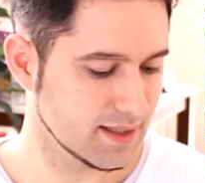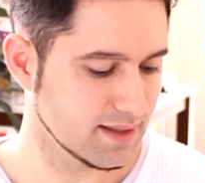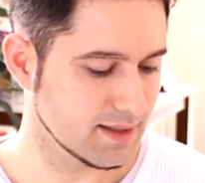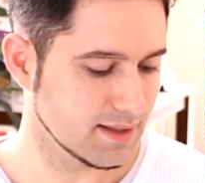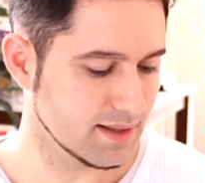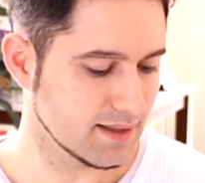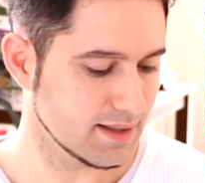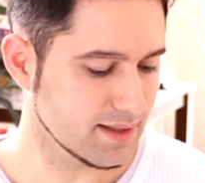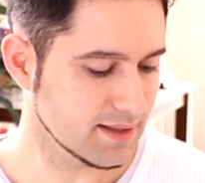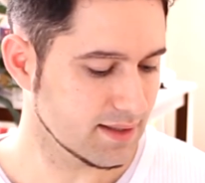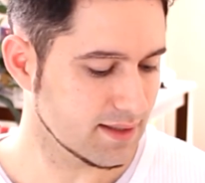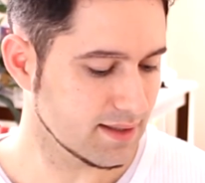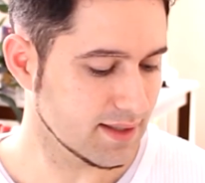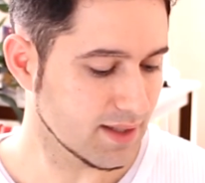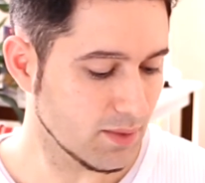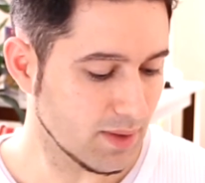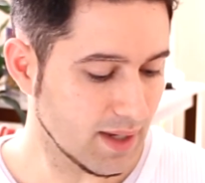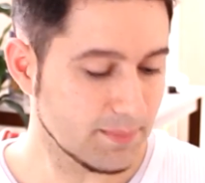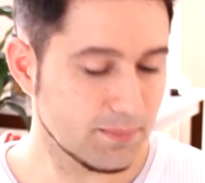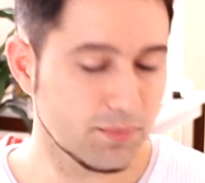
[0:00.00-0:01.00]
e que
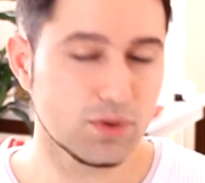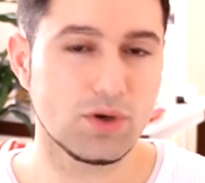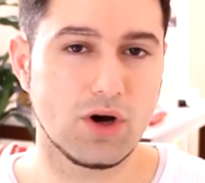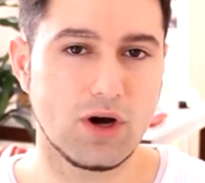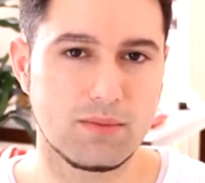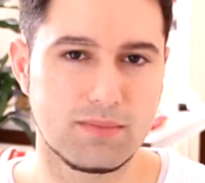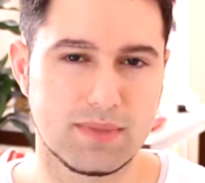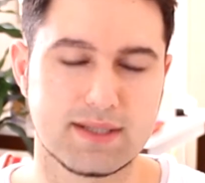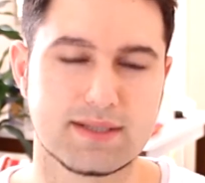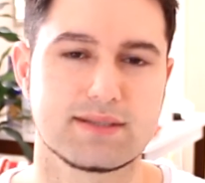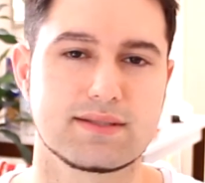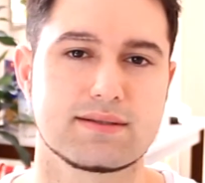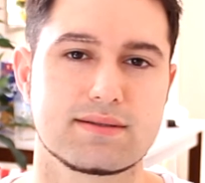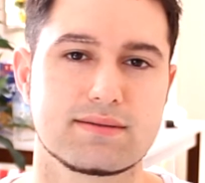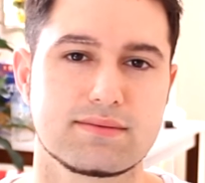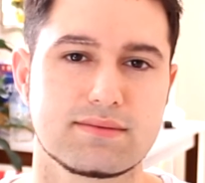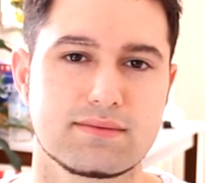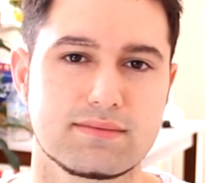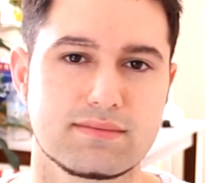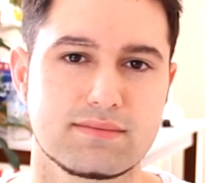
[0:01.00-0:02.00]
não é por
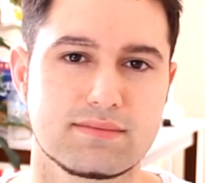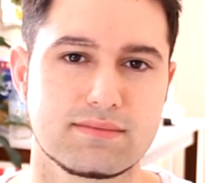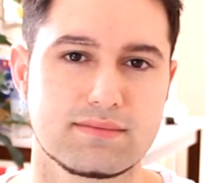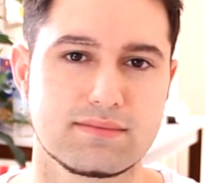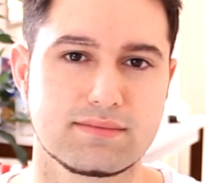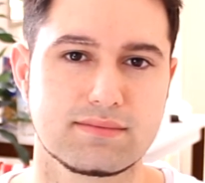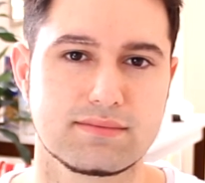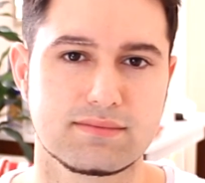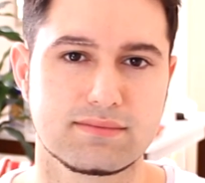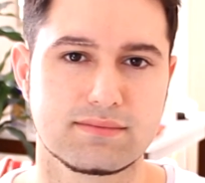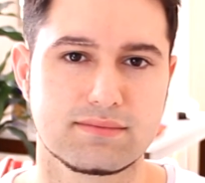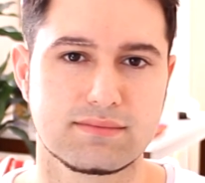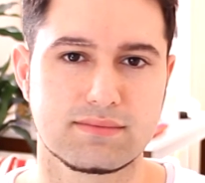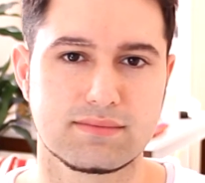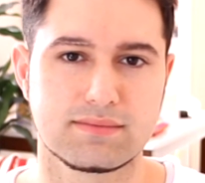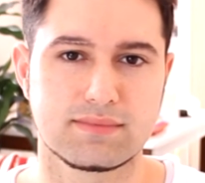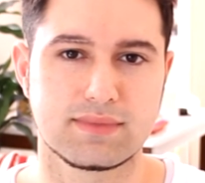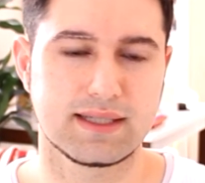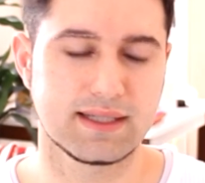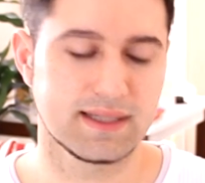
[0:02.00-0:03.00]
obras.
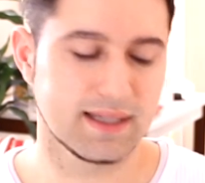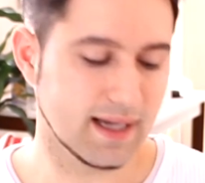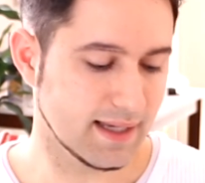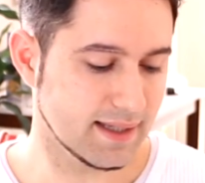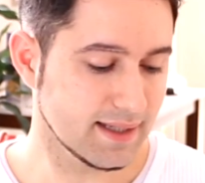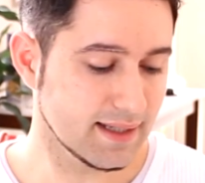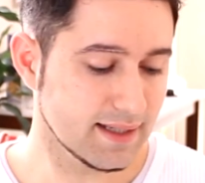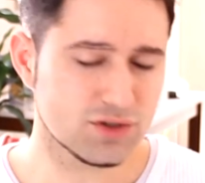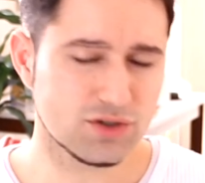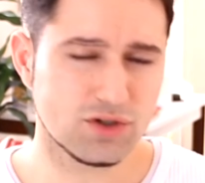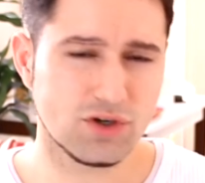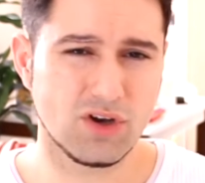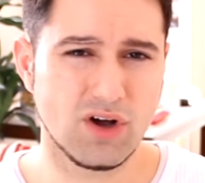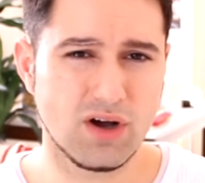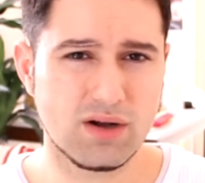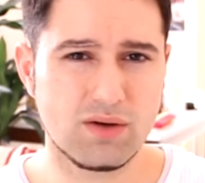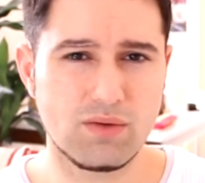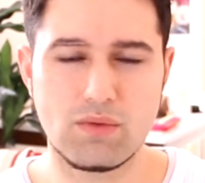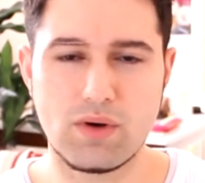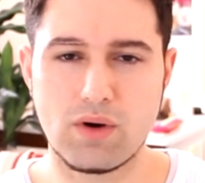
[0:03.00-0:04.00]
E aí eles
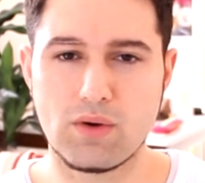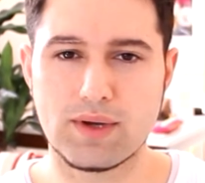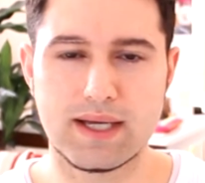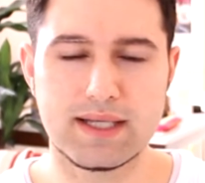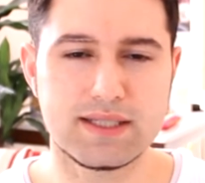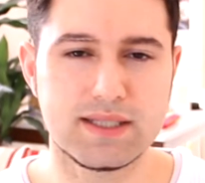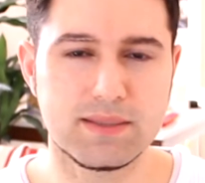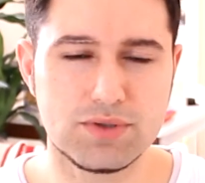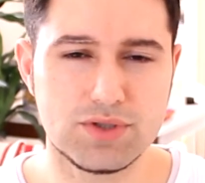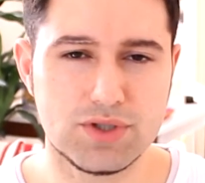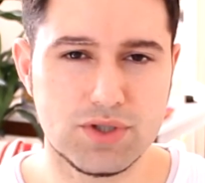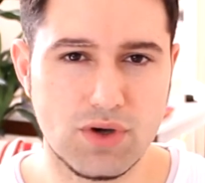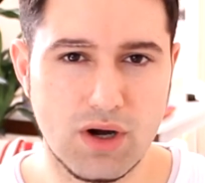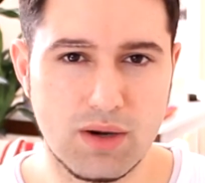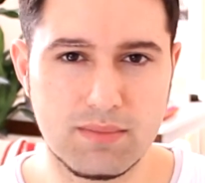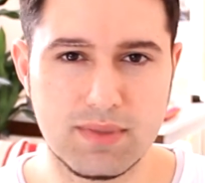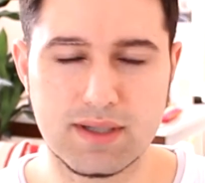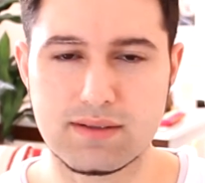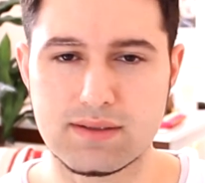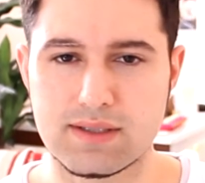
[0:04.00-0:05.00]
colocam qualquer tipo de
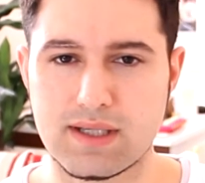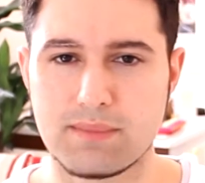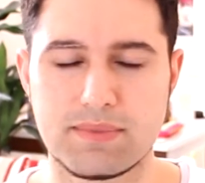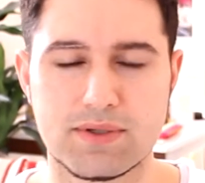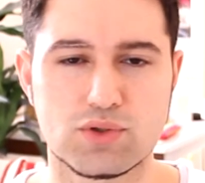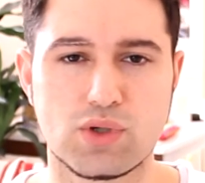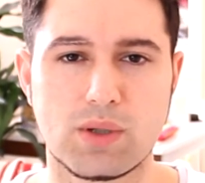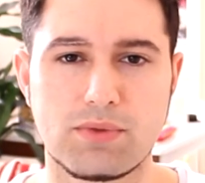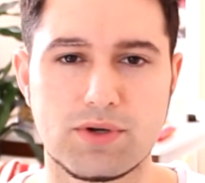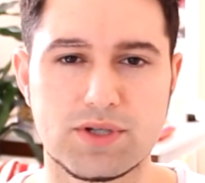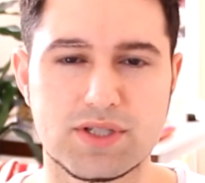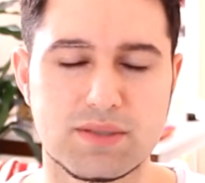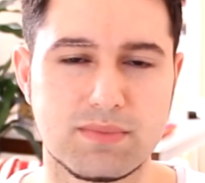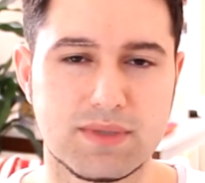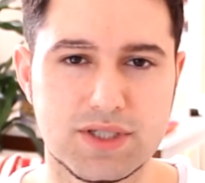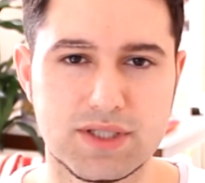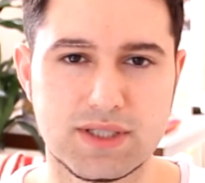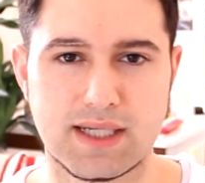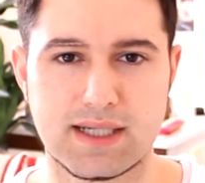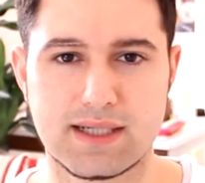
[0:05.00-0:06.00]
obra que a pessoa possa
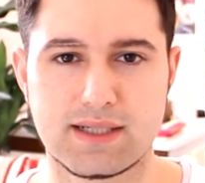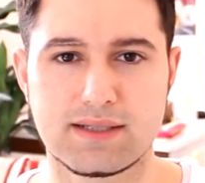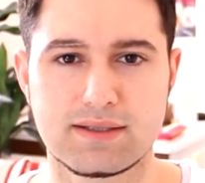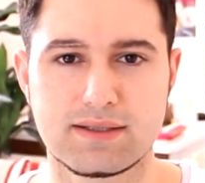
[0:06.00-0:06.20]
imaginar.